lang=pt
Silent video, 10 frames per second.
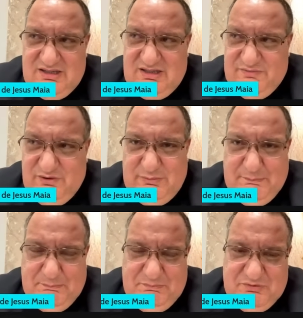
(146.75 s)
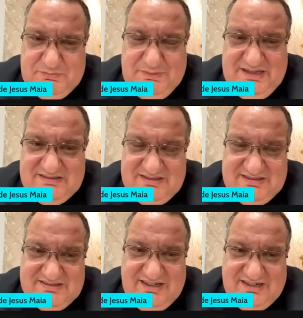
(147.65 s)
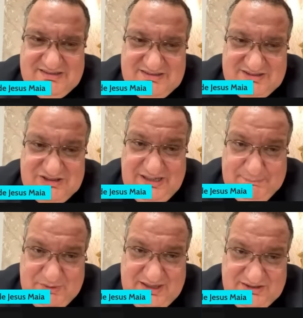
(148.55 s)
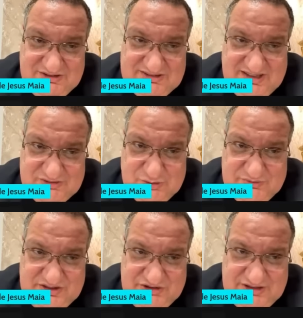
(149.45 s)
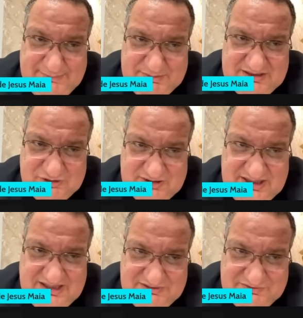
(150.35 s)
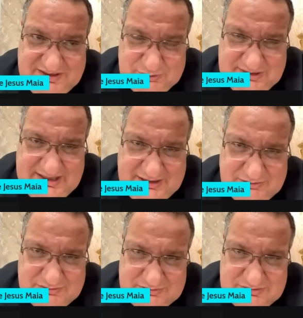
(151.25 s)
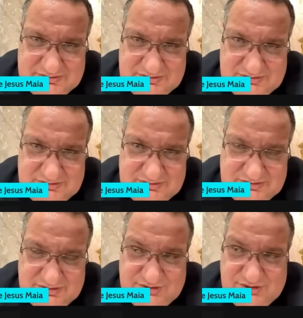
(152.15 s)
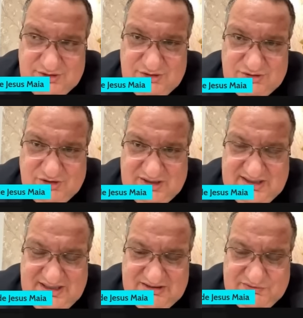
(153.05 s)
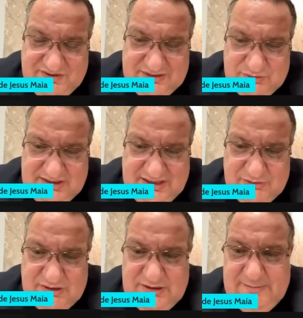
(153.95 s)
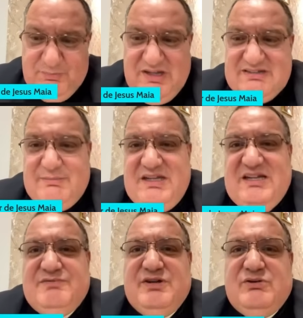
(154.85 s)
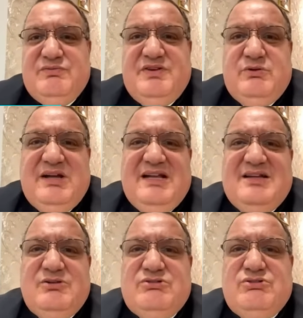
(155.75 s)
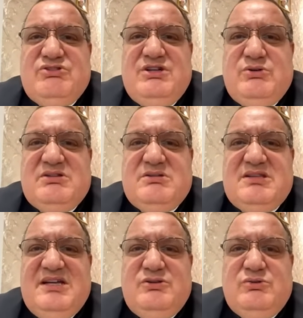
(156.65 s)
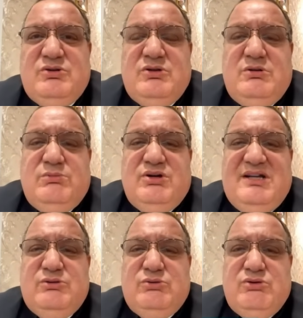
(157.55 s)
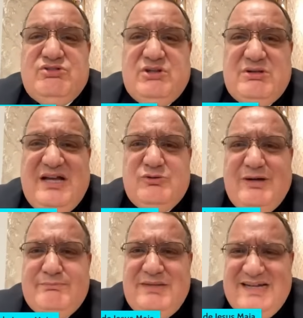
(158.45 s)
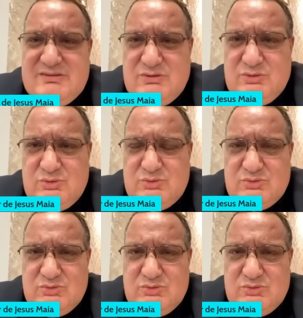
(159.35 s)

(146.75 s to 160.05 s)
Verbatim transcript: Que foi uma espécie de SARS de época, de SARS-CoV de época, só que lá de fato real. Só que lá de fato real. Essa menina foi configurada Nosso Senhor tendo morrendo com seu lado aberto.